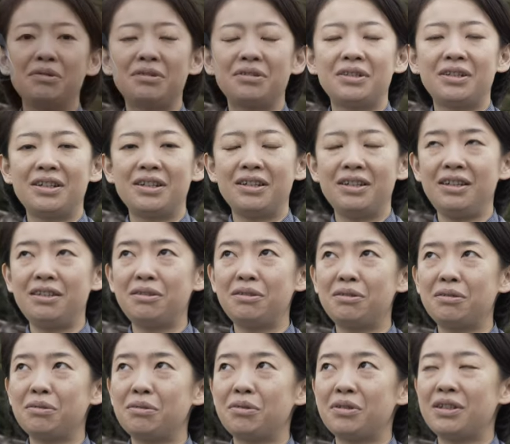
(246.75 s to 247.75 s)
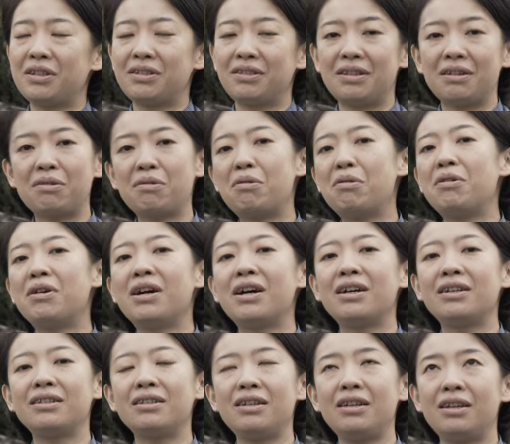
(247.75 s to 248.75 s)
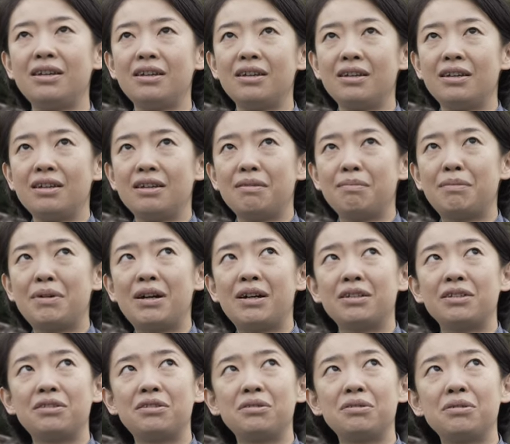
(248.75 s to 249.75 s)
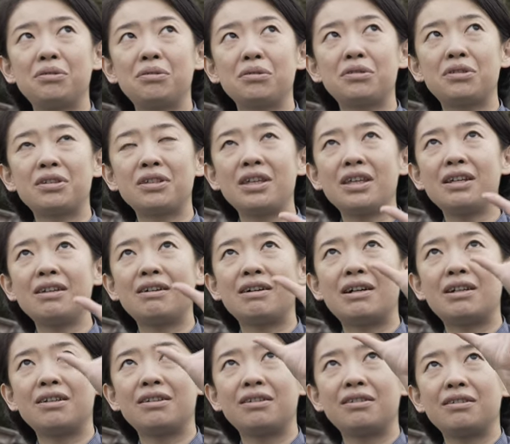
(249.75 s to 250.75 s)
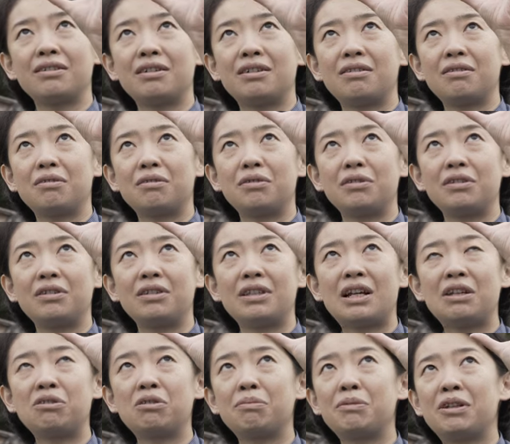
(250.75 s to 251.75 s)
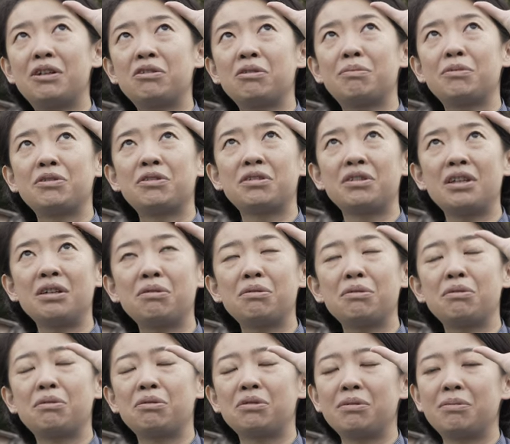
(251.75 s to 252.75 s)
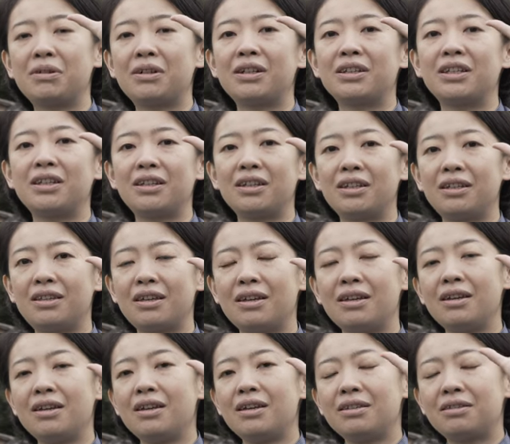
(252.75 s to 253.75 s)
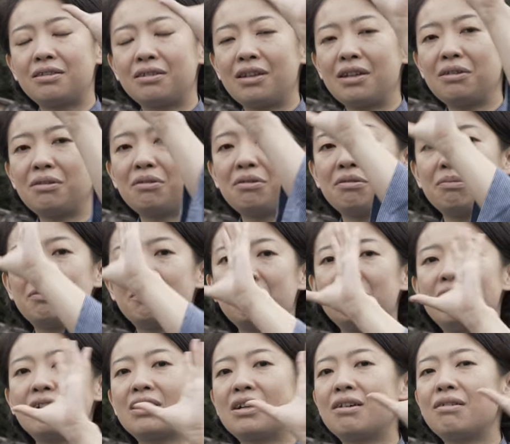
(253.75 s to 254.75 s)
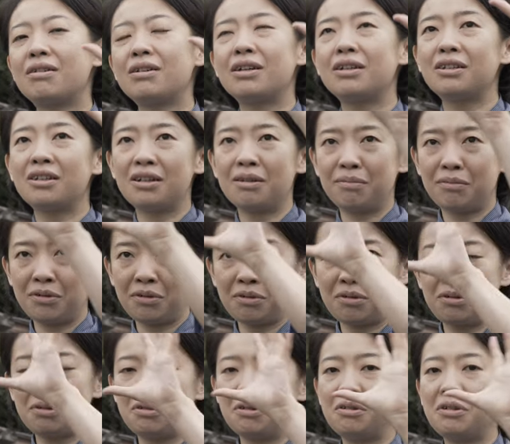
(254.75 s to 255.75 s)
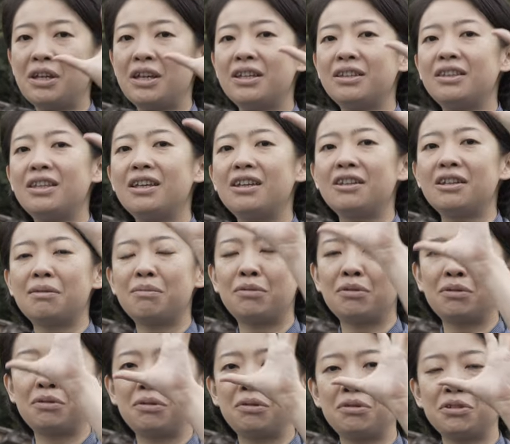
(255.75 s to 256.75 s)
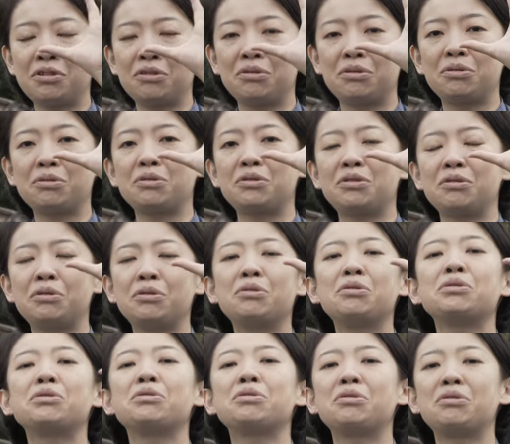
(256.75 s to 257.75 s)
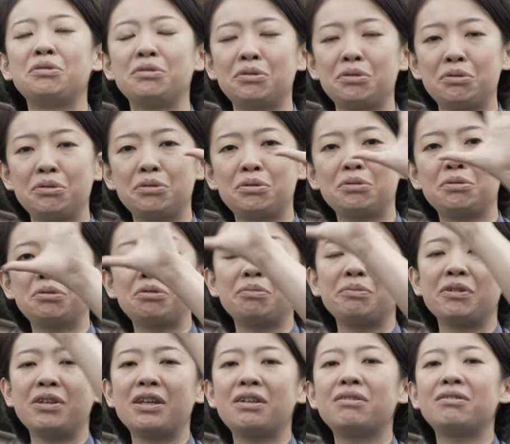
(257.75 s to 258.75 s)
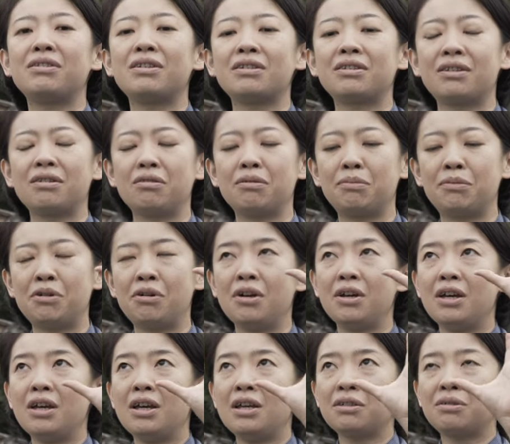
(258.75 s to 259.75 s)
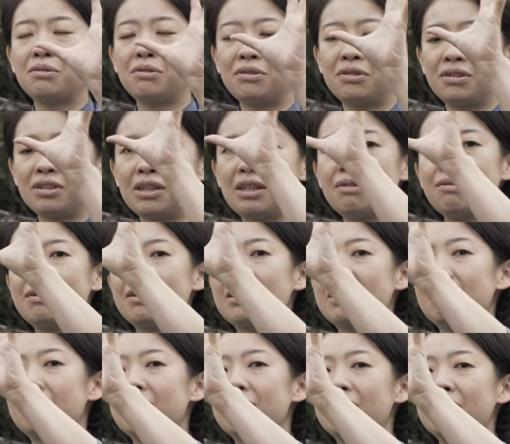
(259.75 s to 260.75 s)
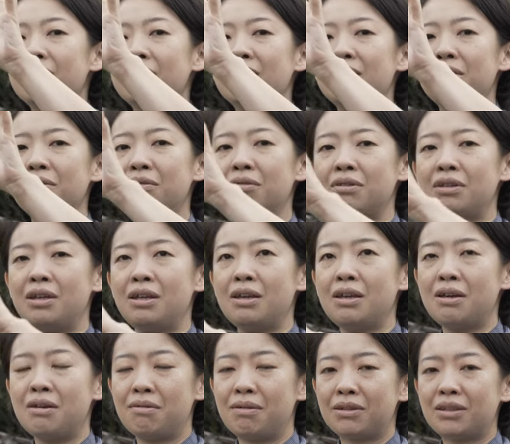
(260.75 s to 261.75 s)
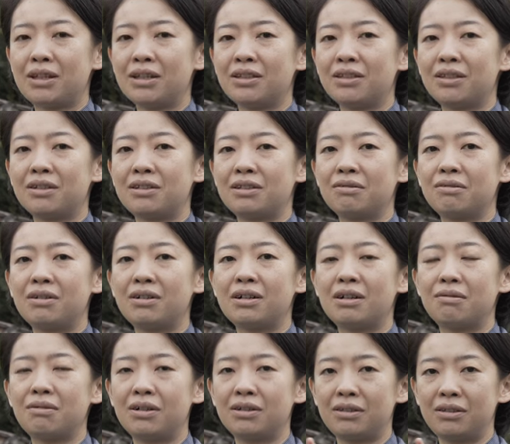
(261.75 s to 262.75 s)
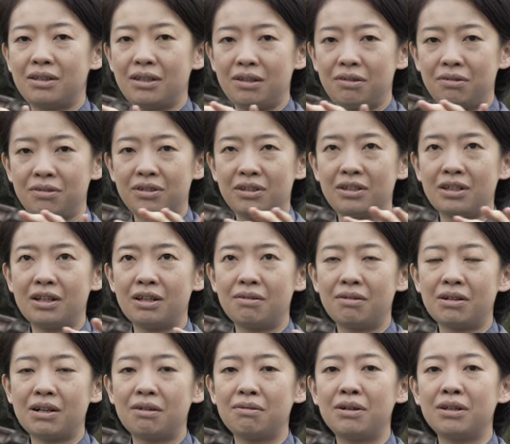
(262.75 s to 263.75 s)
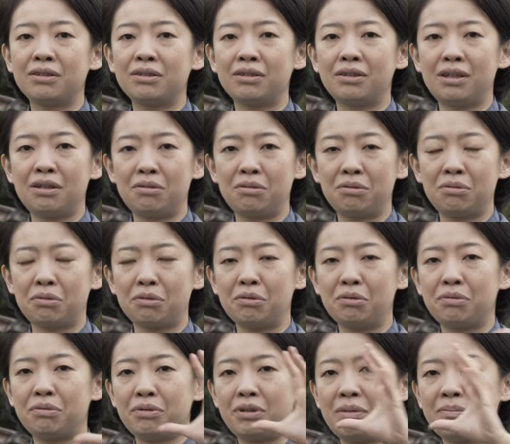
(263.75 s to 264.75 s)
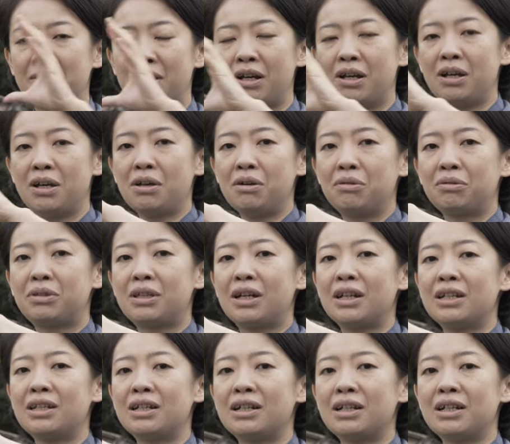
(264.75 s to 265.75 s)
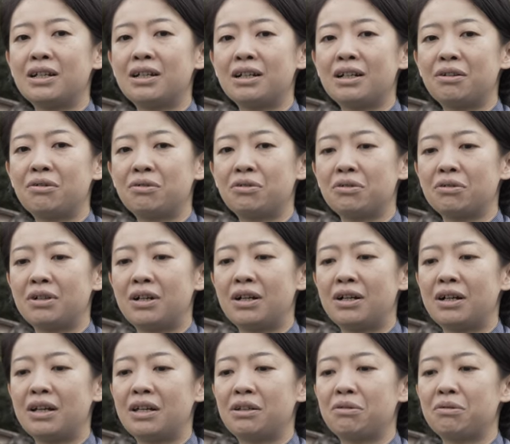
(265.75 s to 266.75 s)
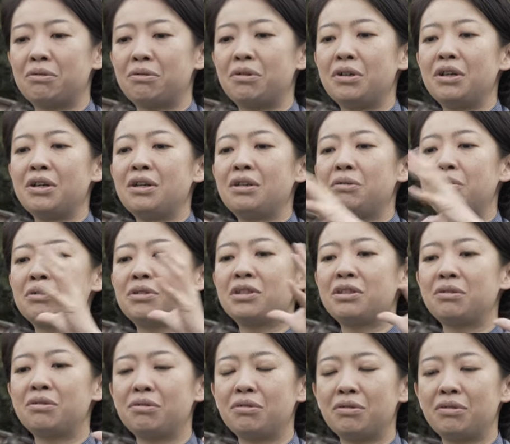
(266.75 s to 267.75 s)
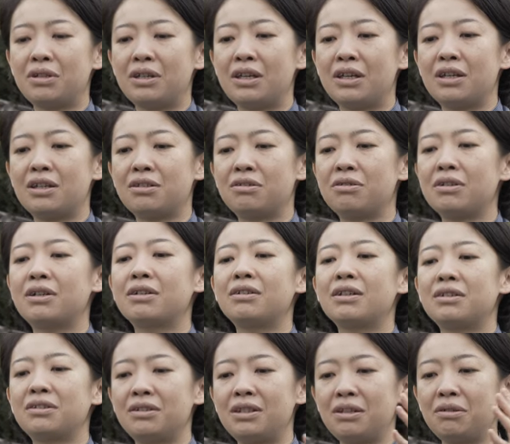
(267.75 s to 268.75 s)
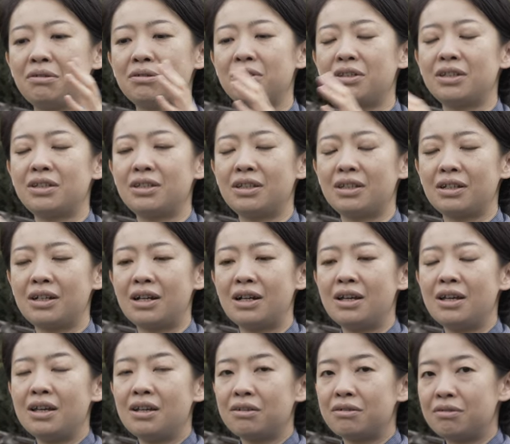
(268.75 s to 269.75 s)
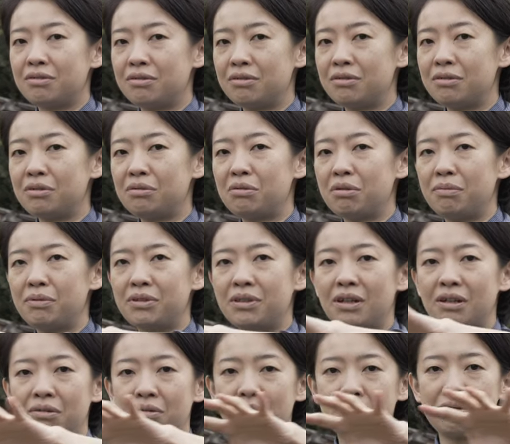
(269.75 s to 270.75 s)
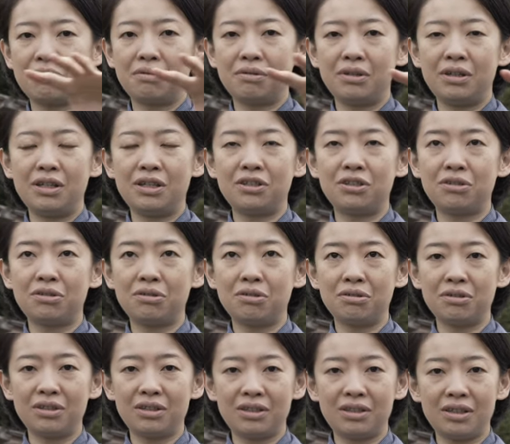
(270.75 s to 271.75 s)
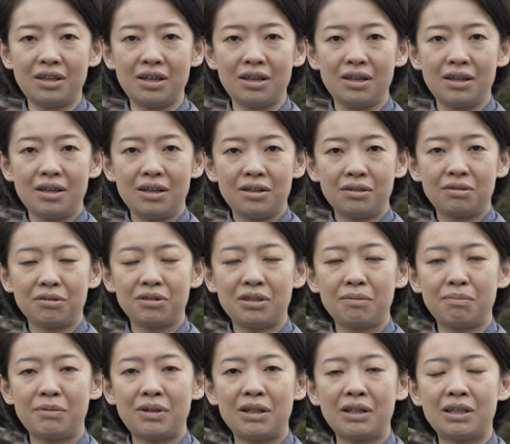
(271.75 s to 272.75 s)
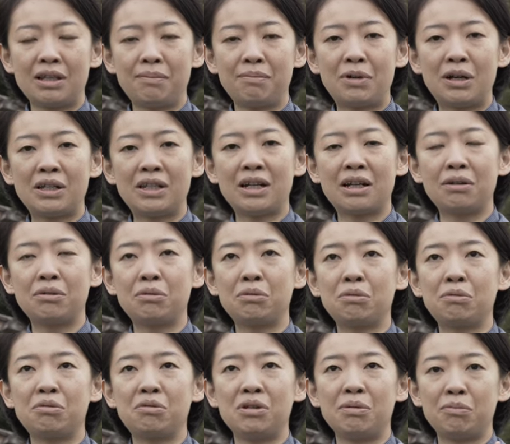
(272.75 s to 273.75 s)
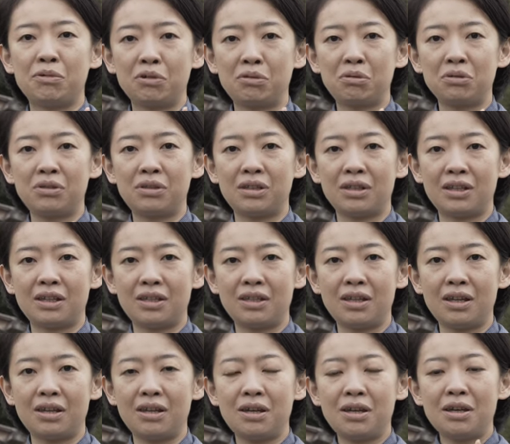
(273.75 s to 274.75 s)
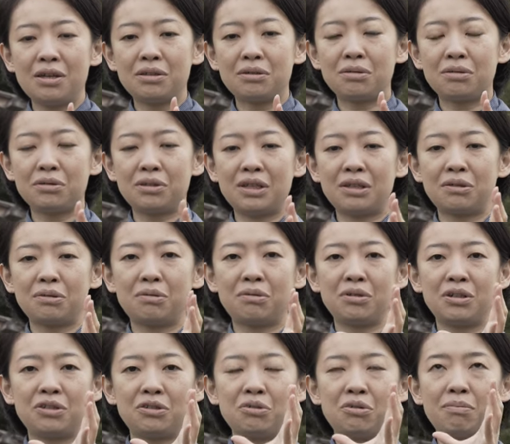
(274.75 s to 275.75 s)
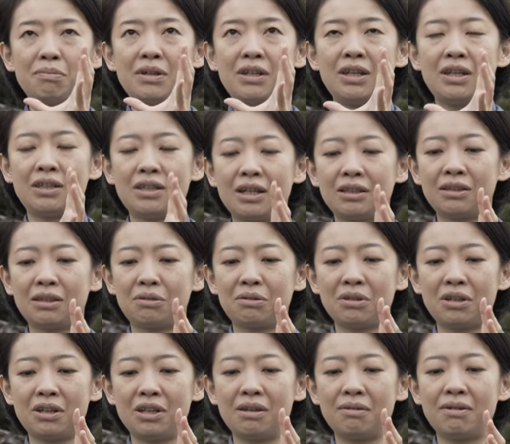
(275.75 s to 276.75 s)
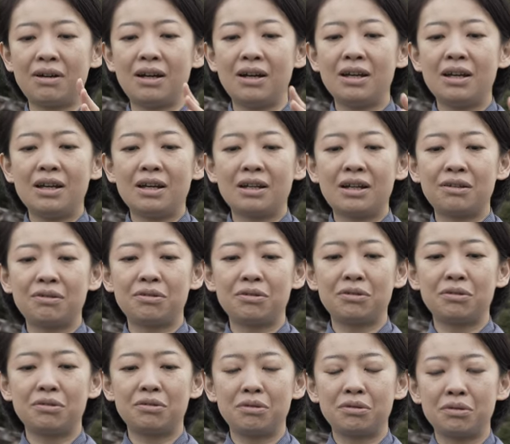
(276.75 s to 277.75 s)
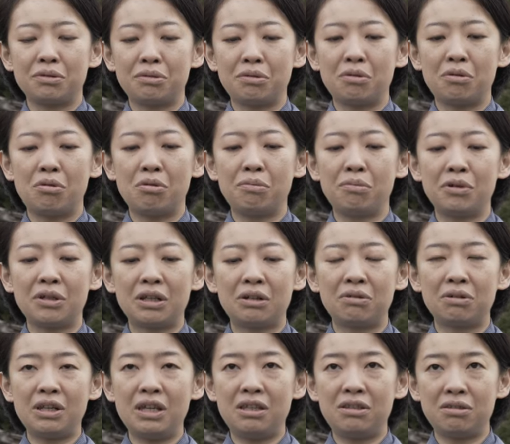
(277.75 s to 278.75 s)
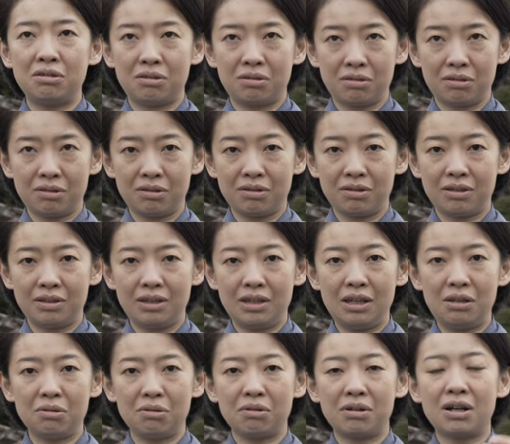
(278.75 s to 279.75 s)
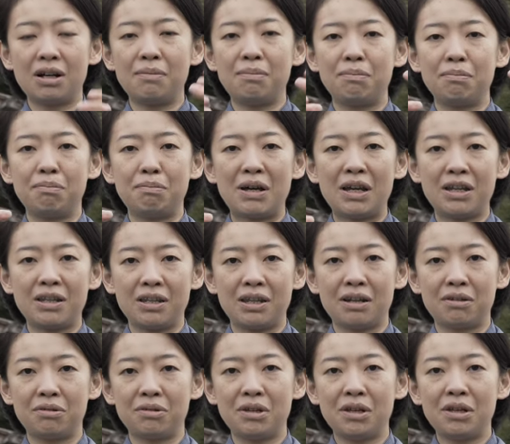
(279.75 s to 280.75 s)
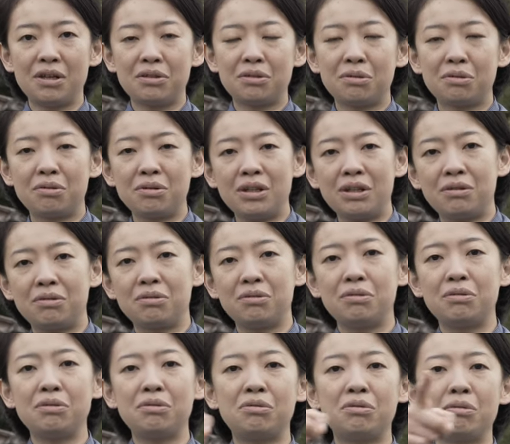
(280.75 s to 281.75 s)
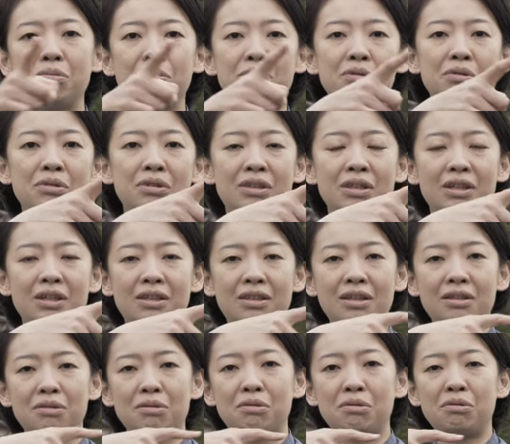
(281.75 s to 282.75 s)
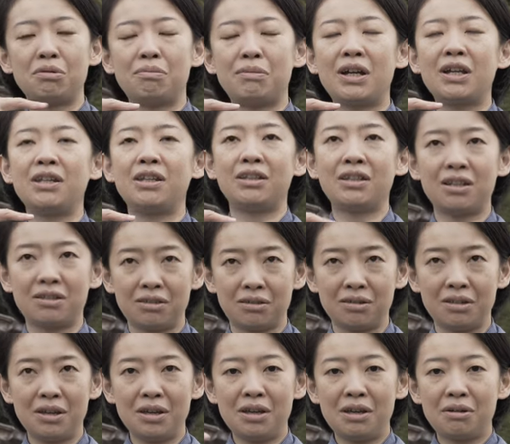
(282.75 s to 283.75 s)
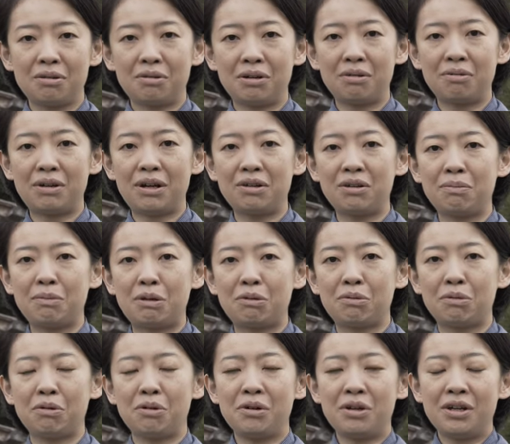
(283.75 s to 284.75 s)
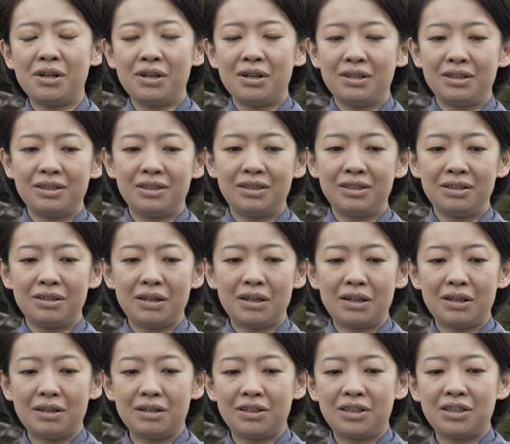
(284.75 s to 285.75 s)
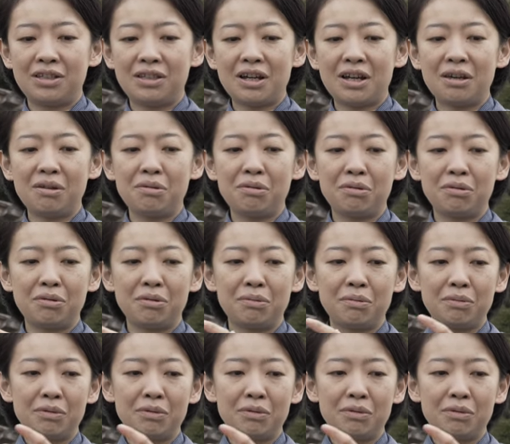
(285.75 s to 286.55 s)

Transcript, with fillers: それで井筒のですね後半に、まあ、ずっと月が何度も何度も月という言葉が出てきて月というものは変わらないもの普遍的なものの象徴象徴と象徴とも言えるんですけどもその月は変わらないのに私たちは変わっている時代は変わっているというふうに、まあ、歌いながら彼女が、えーと、後の、えー、主役ですね後してがぐるっと舞台をこう一周してそしてまた真ん中のところに戻ってきてそうしてそこで正面に立った時には彼女のその思い出の井筒井戸が前にあるそこにぐるっと戻ってきてそこの前に立つこれはある意味こう時代を